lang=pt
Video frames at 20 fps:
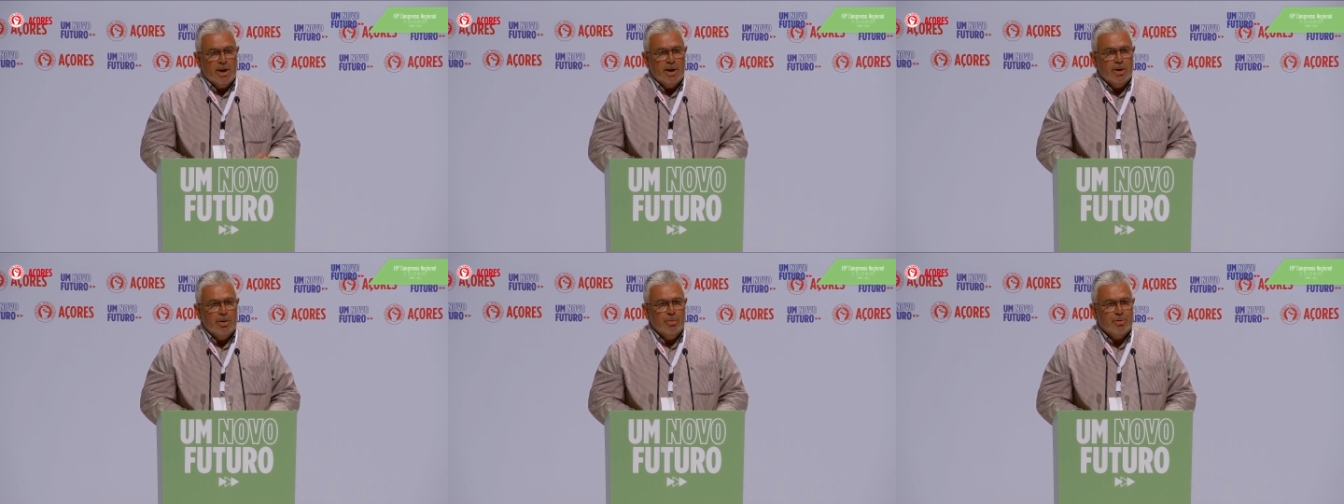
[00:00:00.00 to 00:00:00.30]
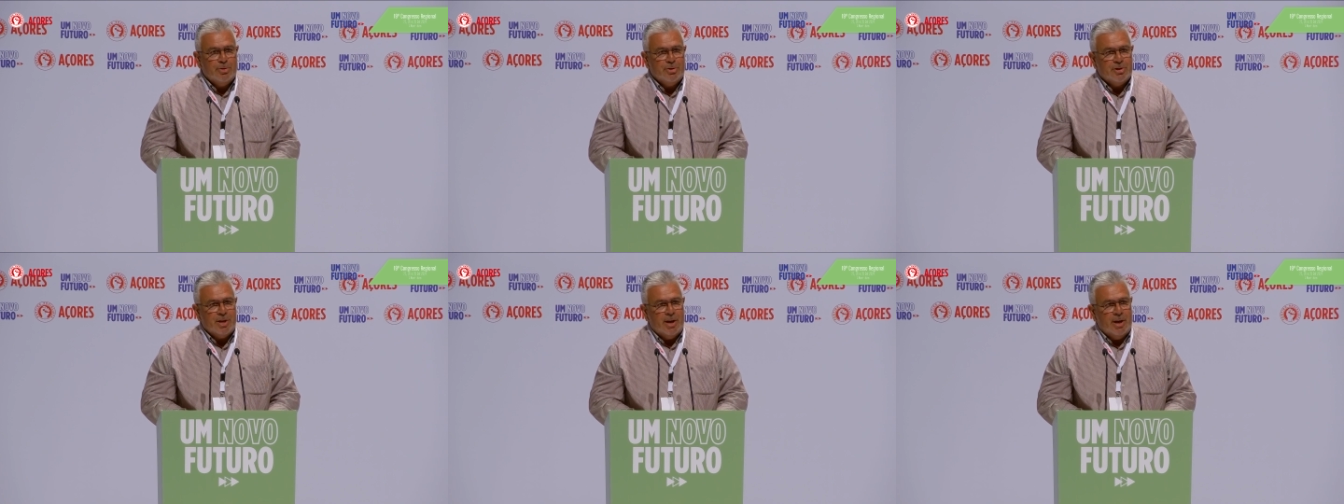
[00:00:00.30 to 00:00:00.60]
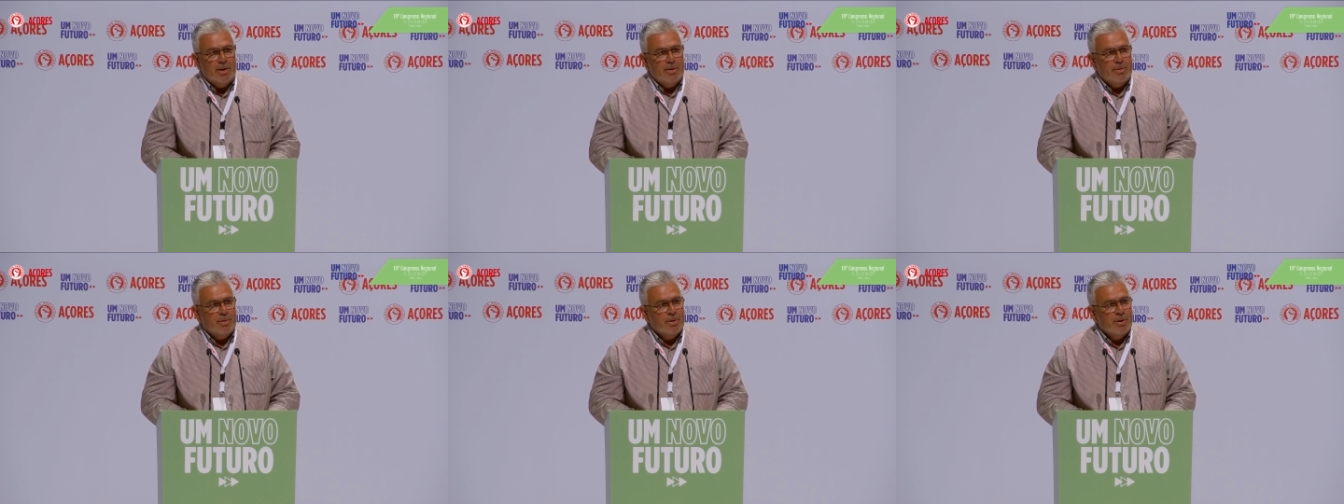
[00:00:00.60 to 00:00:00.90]
E o
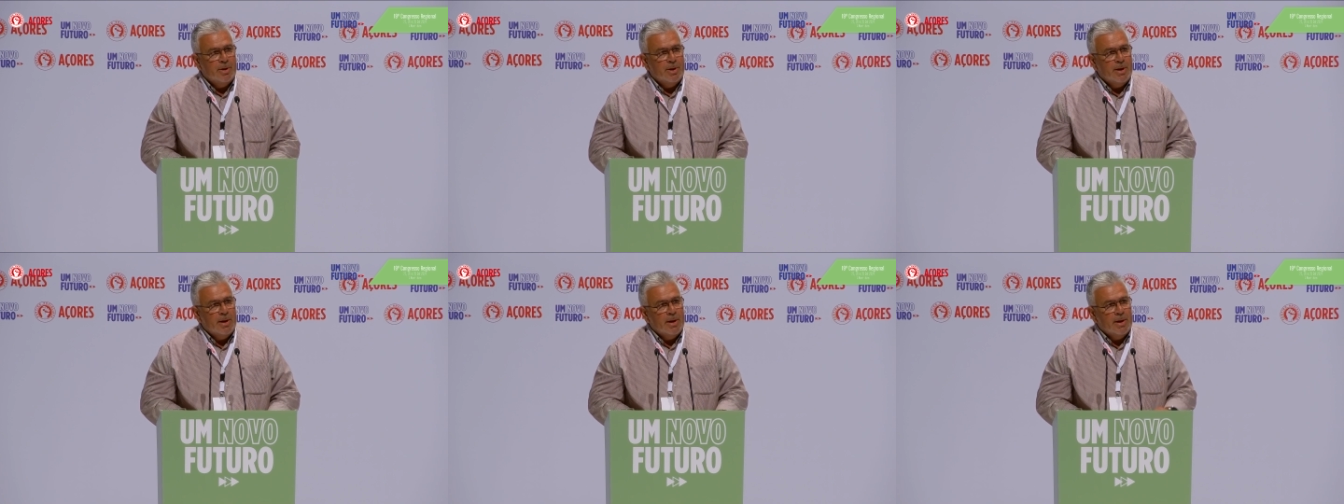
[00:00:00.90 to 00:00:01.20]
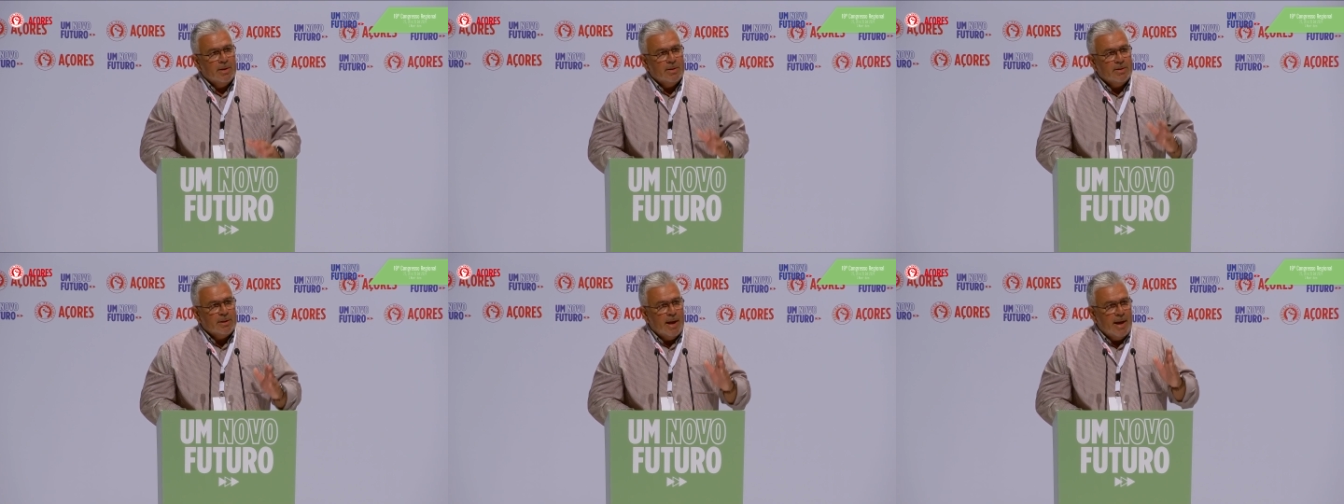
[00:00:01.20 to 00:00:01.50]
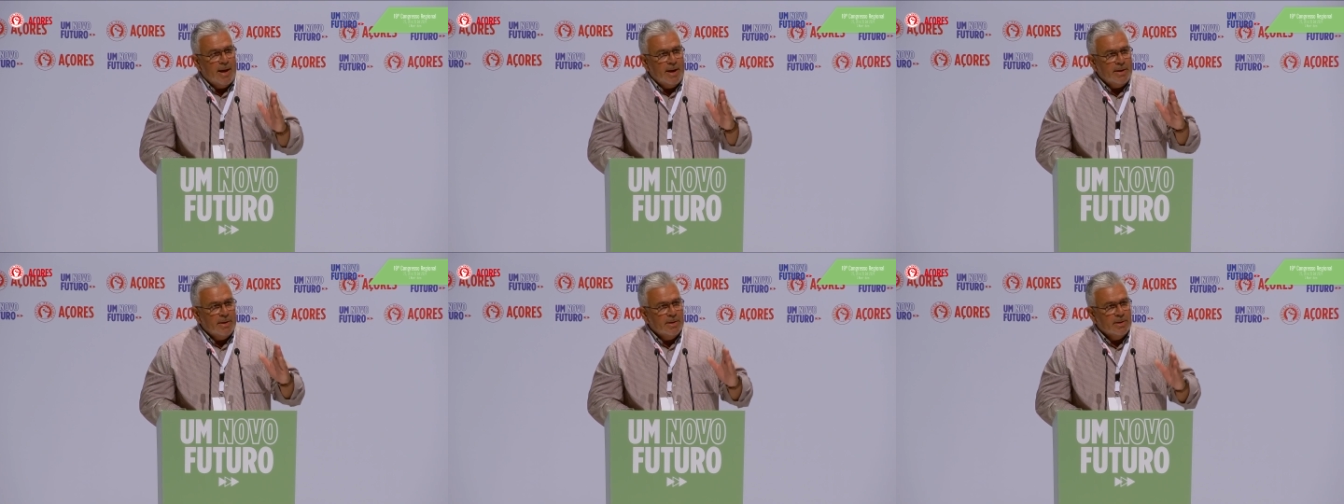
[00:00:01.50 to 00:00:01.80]
terceiro
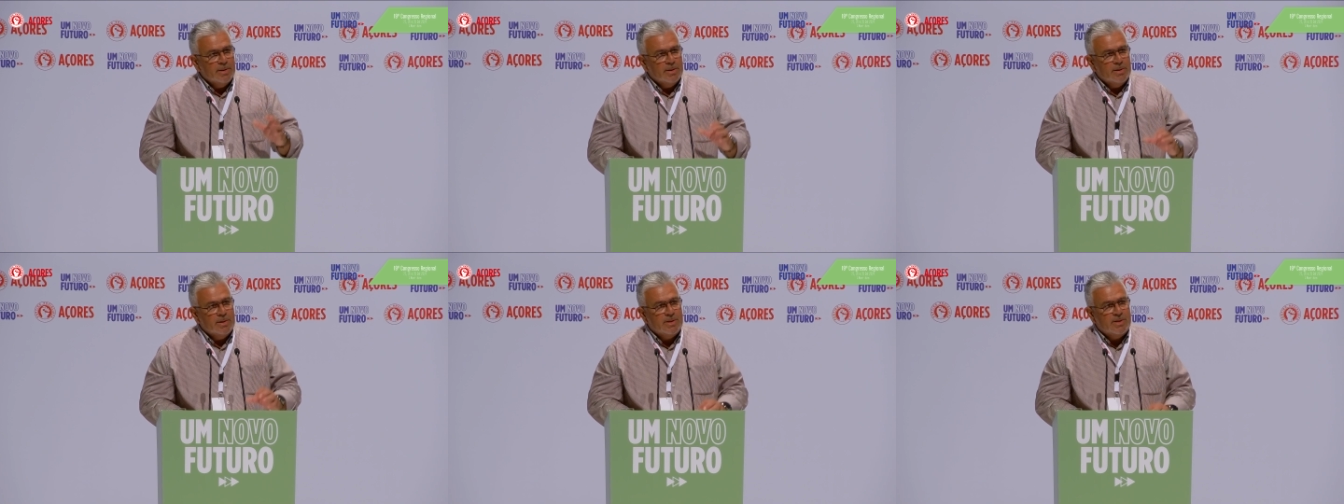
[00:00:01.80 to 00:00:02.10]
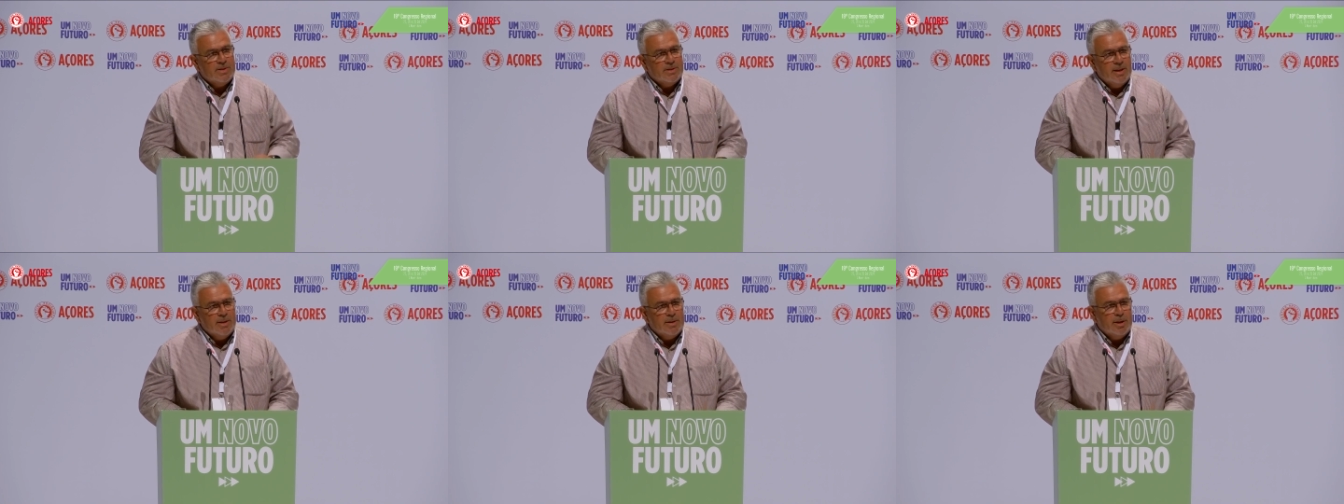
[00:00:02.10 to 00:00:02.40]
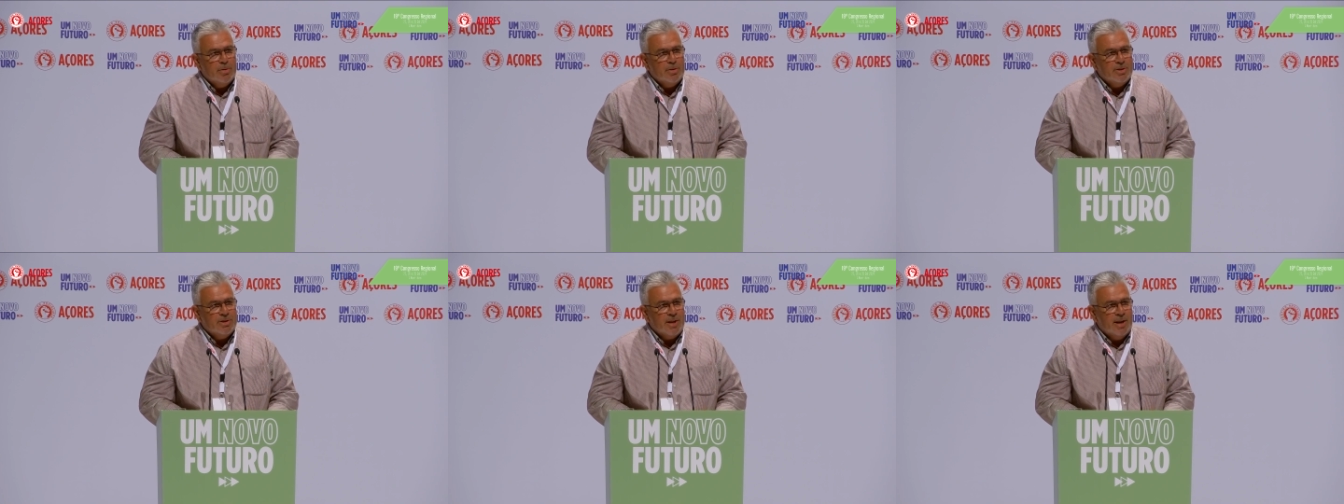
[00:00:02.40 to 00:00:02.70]
tem
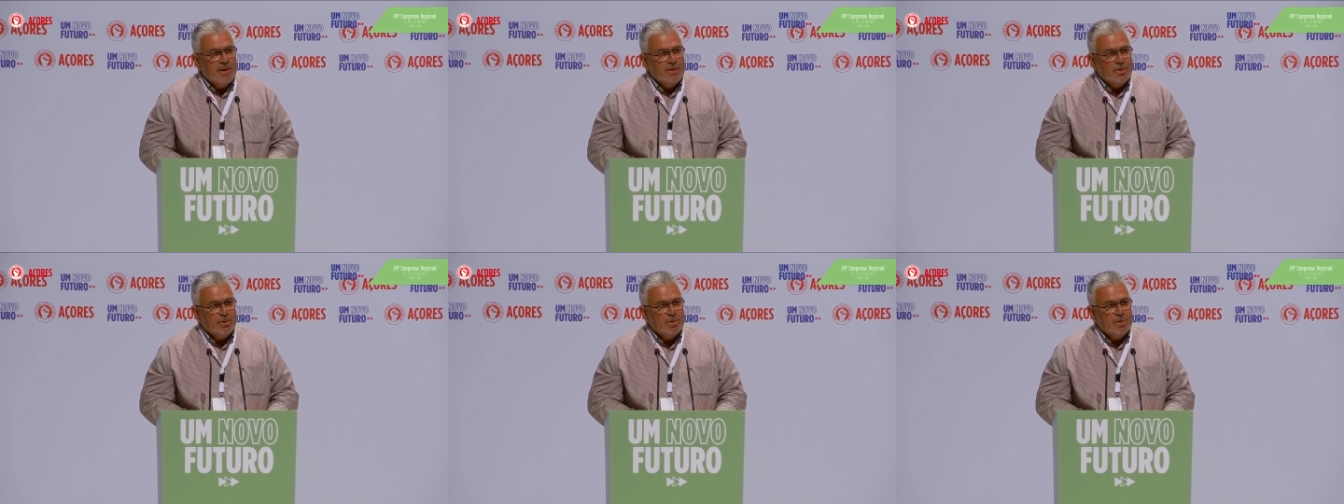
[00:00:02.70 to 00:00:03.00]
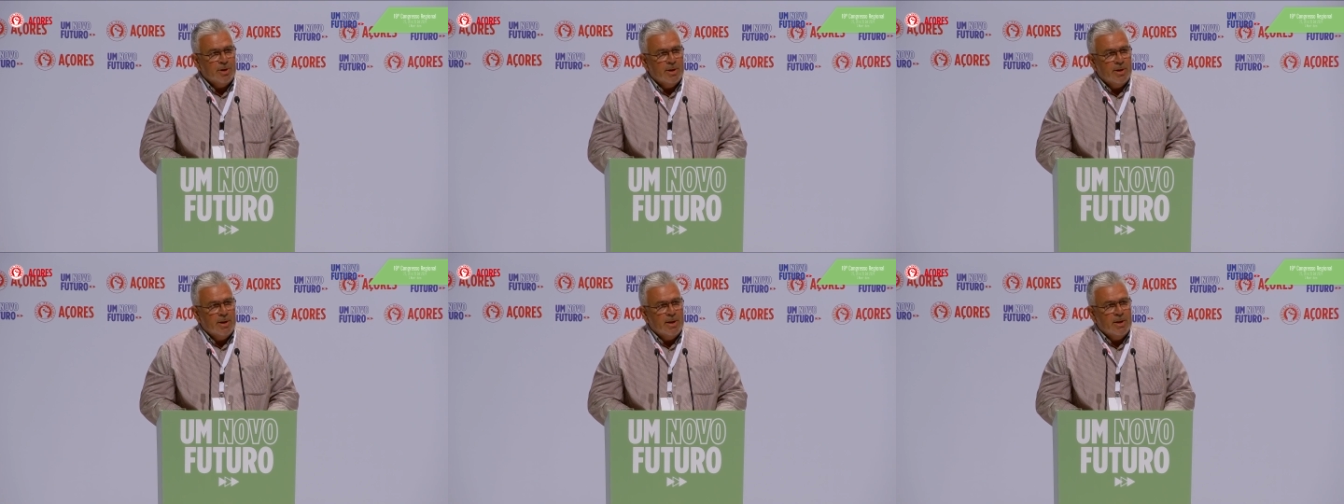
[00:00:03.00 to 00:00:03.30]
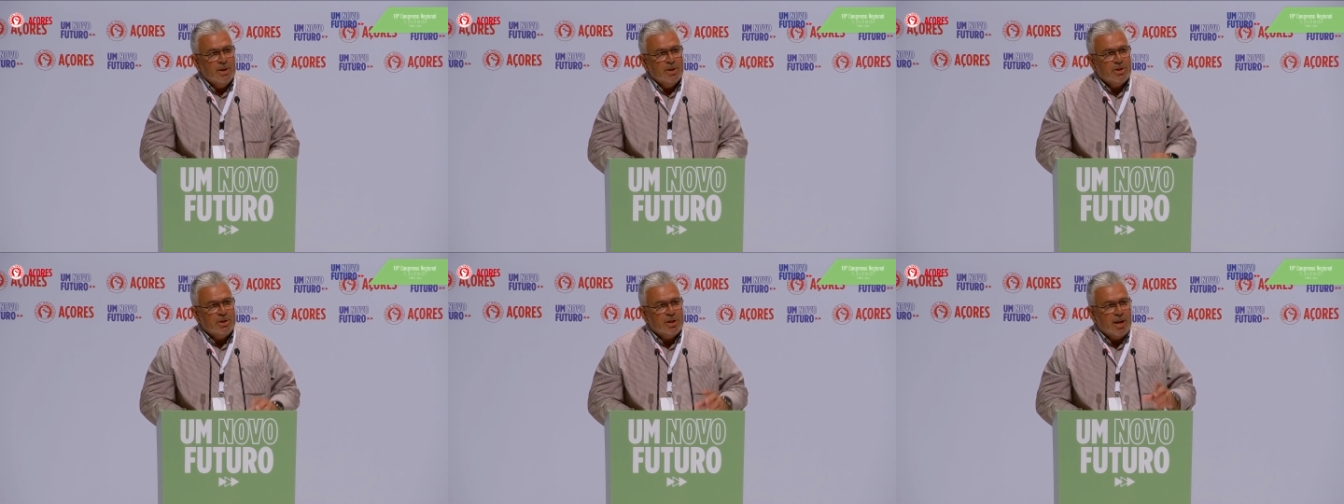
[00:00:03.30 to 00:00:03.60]
72 anos,
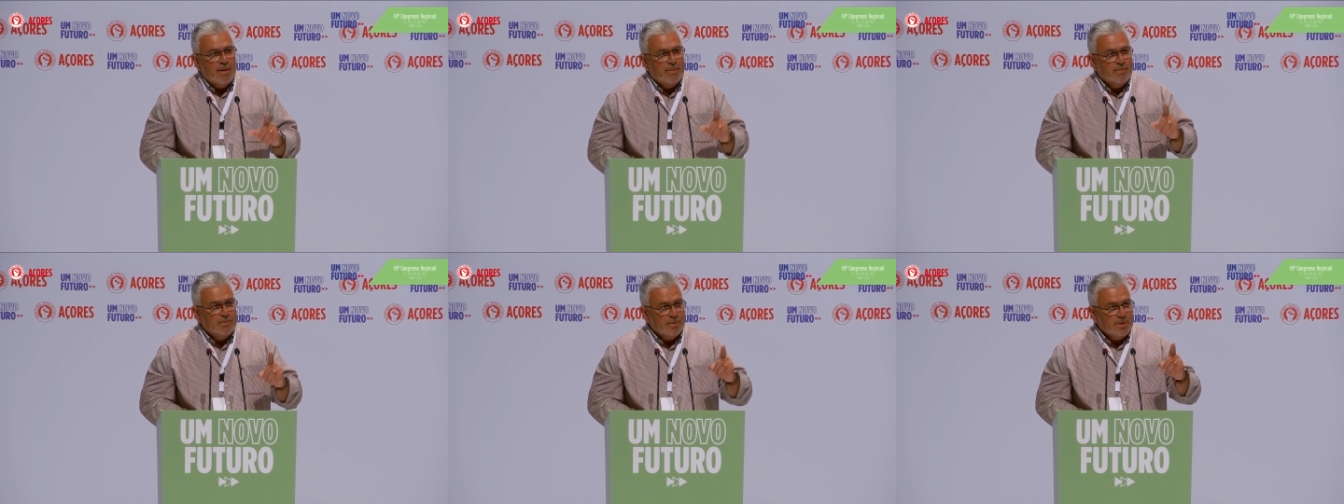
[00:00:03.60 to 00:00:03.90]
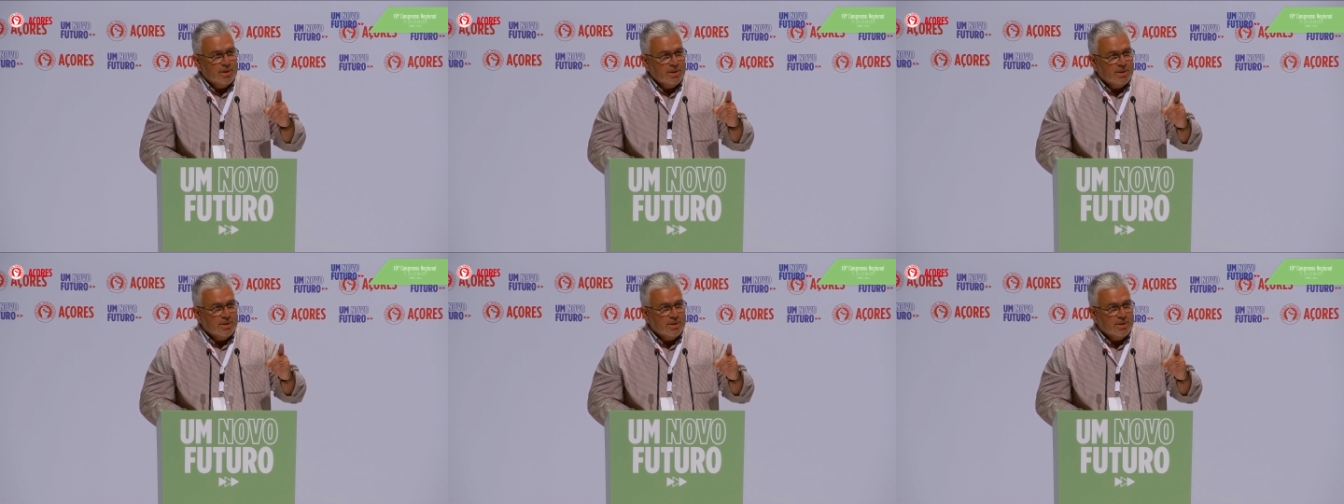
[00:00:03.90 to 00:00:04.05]
chama,